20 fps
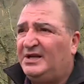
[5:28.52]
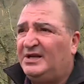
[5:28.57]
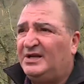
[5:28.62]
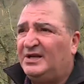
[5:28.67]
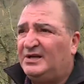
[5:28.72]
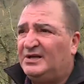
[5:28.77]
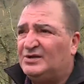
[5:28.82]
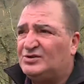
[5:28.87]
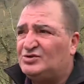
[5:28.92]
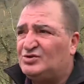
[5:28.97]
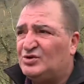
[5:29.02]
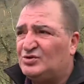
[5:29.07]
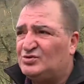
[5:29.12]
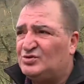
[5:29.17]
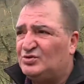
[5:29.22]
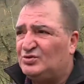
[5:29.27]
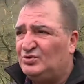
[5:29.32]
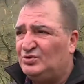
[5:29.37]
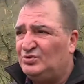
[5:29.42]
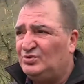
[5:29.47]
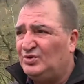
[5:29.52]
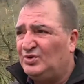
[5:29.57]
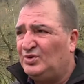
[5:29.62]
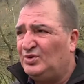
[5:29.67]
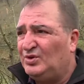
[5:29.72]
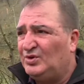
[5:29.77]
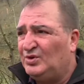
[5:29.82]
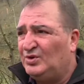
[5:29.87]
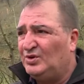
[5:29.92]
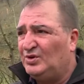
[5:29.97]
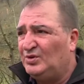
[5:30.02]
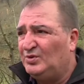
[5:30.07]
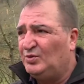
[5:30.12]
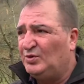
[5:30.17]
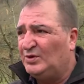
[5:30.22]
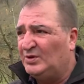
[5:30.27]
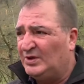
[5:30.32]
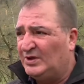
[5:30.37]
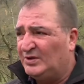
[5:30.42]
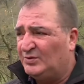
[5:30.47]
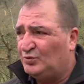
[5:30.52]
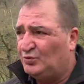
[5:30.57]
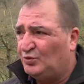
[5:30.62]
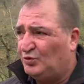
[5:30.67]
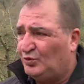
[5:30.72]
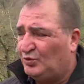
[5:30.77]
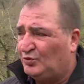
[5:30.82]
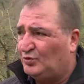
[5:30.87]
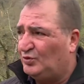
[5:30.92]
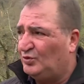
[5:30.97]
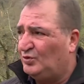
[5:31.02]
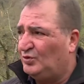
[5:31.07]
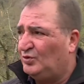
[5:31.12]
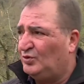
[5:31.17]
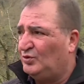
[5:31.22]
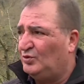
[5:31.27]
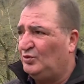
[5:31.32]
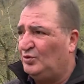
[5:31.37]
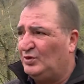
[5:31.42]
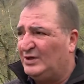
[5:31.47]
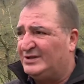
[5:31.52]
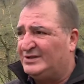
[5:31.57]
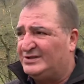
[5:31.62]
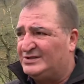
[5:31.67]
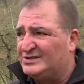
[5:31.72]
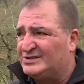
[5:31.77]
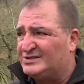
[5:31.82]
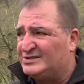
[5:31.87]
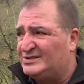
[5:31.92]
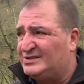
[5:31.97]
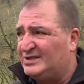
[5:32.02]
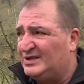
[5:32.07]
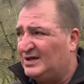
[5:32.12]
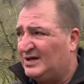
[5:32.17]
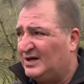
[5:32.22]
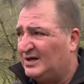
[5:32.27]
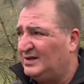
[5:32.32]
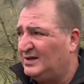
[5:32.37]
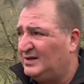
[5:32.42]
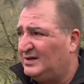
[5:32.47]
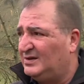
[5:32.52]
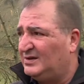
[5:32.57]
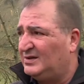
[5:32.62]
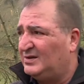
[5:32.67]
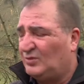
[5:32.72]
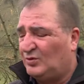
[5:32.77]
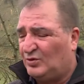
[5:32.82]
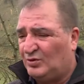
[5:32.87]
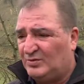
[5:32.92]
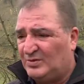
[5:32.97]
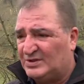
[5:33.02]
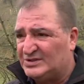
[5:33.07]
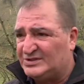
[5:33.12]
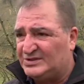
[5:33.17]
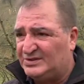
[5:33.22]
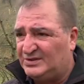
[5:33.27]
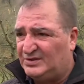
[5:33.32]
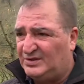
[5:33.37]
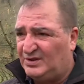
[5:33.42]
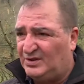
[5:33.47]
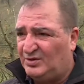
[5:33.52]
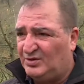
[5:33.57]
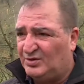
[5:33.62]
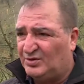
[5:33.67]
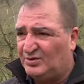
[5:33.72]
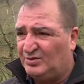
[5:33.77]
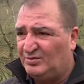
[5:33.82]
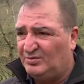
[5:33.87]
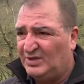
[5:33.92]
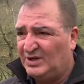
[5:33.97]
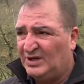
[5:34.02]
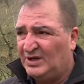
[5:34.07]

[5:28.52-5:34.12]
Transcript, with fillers: gelen sezonun e, e, e, Türk e, üreticisine hayırlı olmasını diliyorum.